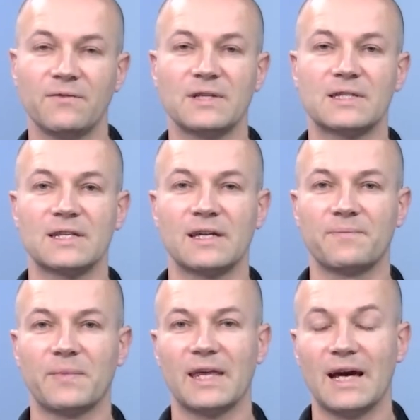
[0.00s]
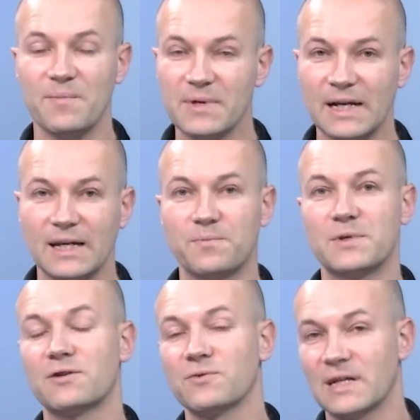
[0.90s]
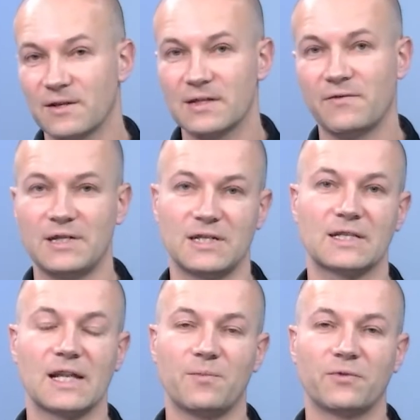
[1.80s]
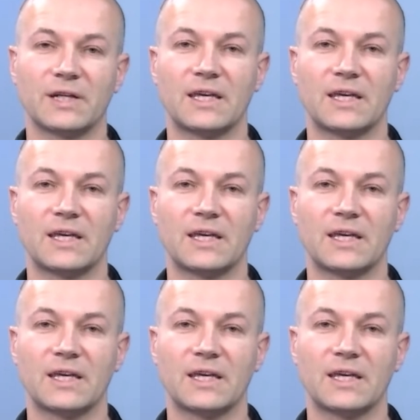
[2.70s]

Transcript: więc y, y, App Gallery przerzuca do zewnętrznych sklepów,